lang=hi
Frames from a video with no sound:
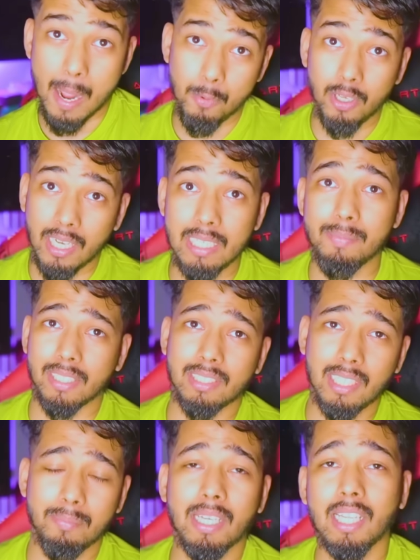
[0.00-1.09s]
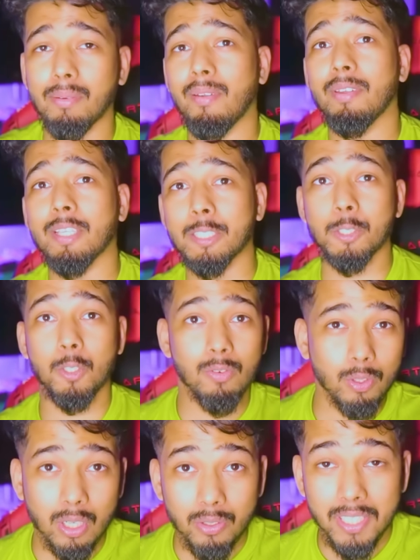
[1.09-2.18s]
आपको कहानी बता देगा मैंने कभी भी किसी को
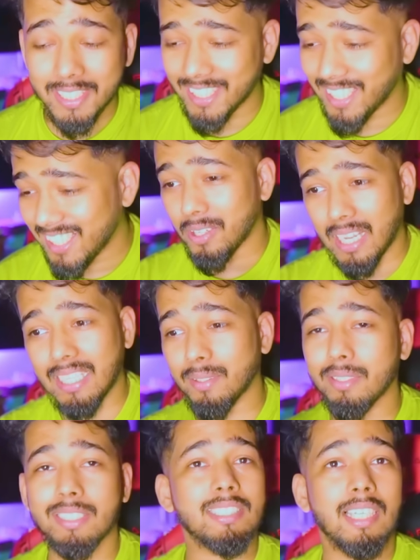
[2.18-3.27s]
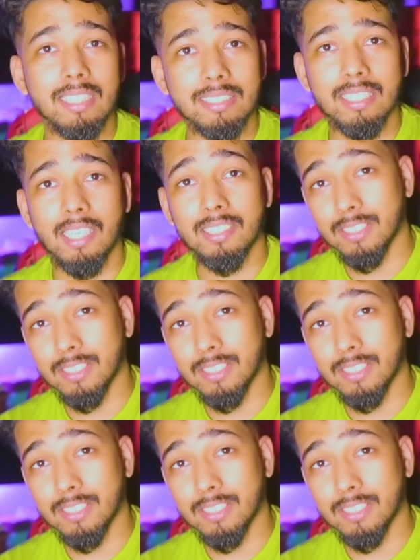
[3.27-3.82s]
वोट आउट नहीं किया और ना ही कभी किसी का अगेंस्ट किया